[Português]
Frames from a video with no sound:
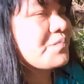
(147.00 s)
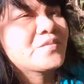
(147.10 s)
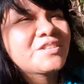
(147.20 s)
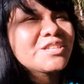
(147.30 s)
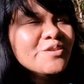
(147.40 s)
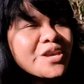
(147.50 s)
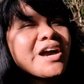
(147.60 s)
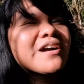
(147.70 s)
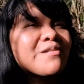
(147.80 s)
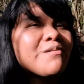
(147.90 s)
se
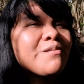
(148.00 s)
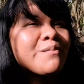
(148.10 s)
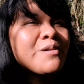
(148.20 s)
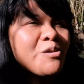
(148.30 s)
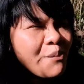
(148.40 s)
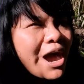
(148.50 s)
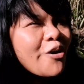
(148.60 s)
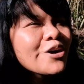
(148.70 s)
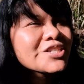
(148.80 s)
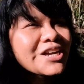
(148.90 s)
sonhar com uma
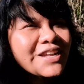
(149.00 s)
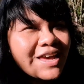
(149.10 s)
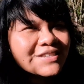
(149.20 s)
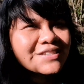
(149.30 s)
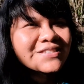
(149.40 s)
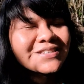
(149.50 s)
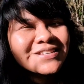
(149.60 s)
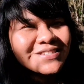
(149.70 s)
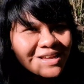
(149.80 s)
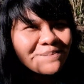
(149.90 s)
rocha dessas.
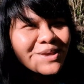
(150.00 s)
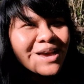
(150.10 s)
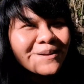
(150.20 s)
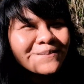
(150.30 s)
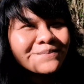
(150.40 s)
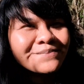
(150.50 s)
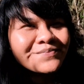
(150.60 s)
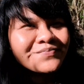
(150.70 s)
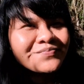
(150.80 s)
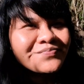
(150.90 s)
Sabia?
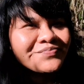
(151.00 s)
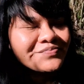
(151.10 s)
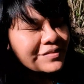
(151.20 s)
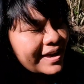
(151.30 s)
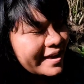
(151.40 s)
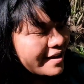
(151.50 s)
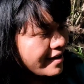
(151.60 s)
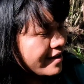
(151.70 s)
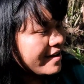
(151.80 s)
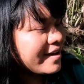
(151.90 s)

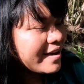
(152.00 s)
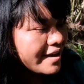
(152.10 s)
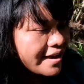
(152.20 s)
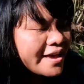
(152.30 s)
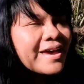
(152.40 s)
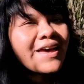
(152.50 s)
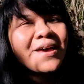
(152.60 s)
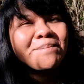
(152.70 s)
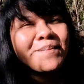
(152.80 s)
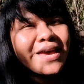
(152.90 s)

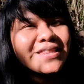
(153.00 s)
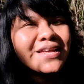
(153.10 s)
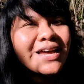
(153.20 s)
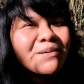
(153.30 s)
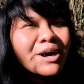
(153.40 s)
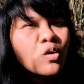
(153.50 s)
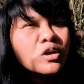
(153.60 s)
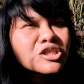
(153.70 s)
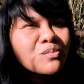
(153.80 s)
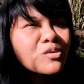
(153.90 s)
É, pedra é uma
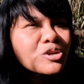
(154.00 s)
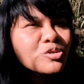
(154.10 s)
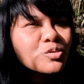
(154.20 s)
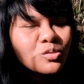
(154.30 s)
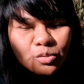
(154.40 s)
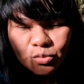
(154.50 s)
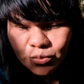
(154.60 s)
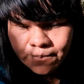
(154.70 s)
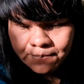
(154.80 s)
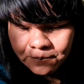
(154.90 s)
coisa
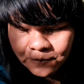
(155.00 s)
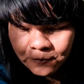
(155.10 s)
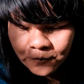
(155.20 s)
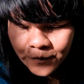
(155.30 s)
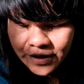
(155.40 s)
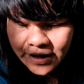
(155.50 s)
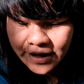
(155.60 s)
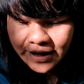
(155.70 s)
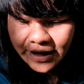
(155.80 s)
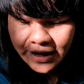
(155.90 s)
muito
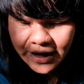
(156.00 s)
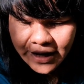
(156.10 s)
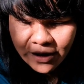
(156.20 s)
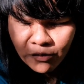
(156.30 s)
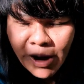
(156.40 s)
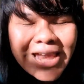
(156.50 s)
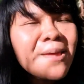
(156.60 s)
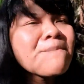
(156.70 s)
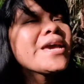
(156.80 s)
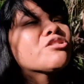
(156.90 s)
é um
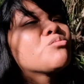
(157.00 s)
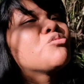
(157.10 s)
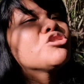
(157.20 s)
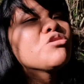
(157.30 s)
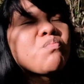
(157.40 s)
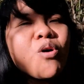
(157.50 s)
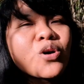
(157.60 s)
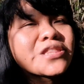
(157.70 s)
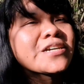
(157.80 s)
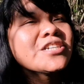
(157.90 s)
elemento muito
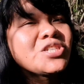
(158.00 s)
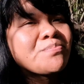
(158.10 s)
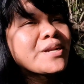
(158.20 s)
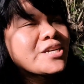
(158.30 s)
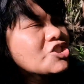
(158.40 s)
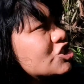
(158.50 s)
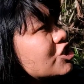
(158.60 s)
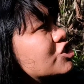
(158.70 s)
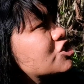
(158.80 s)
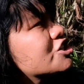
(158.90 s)
importante para a
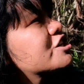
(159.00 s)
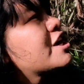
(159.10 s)
gente, que